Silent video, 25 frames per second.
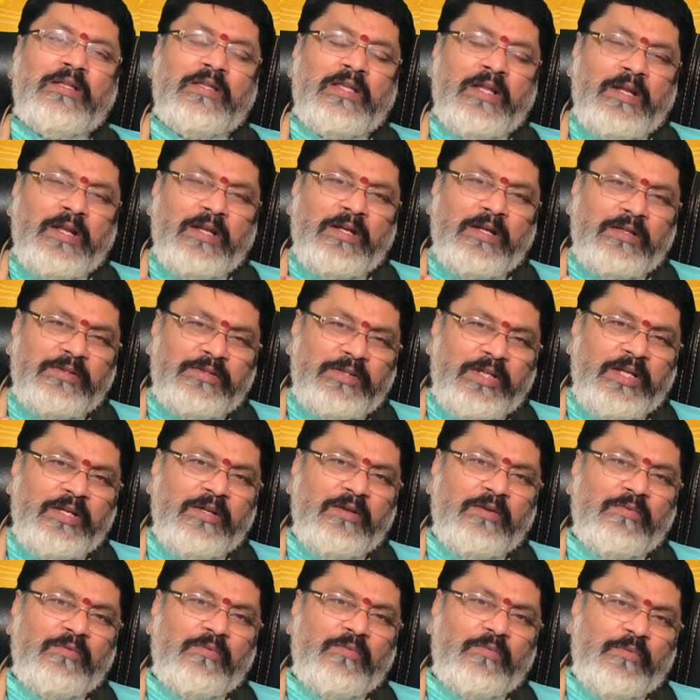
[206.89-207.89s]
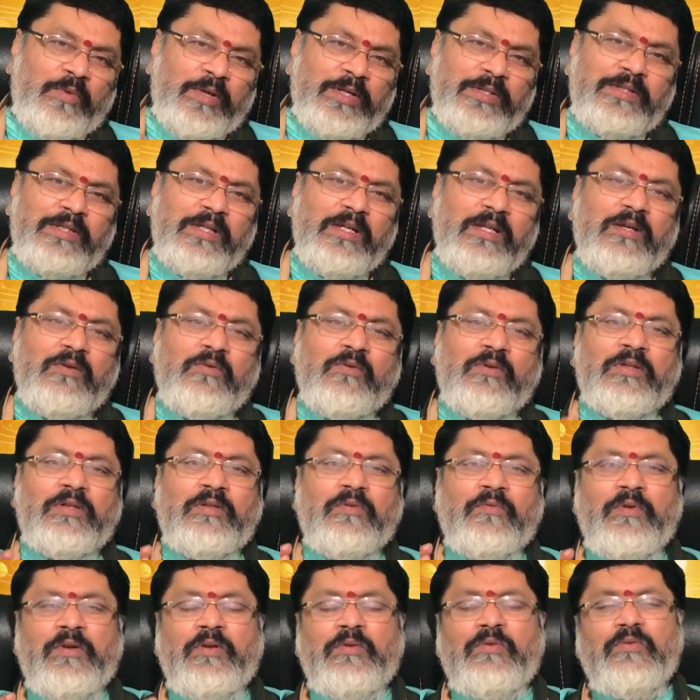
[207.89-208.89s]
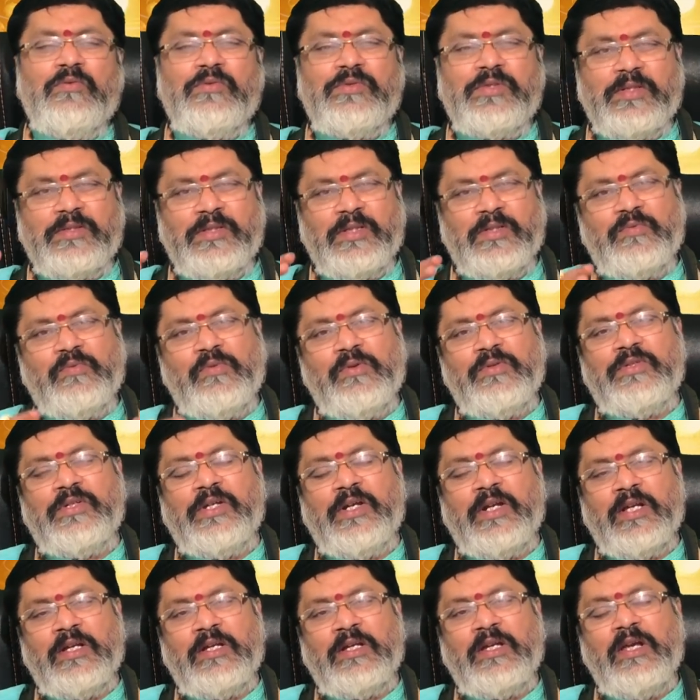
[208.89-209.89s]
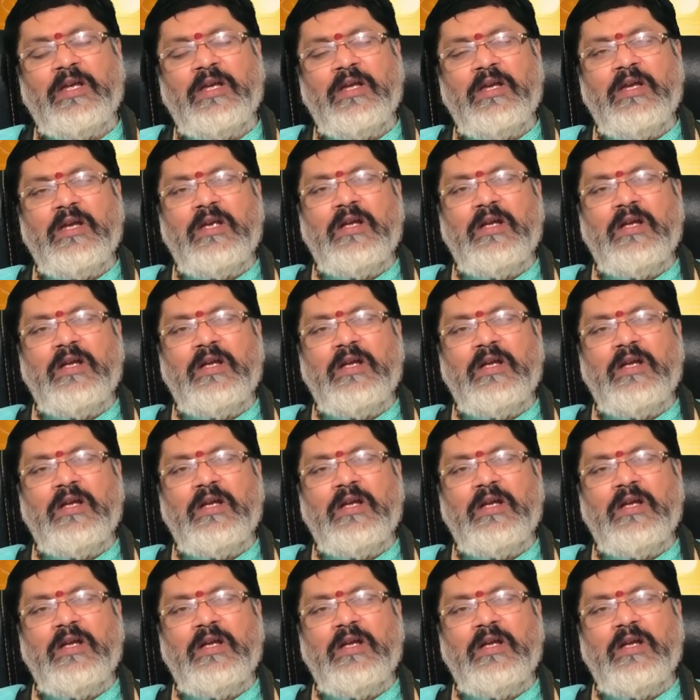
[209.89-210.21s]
తన చేయ వేసి కొంతవరకు సక్సెస్ఫుల్ చేయడానికి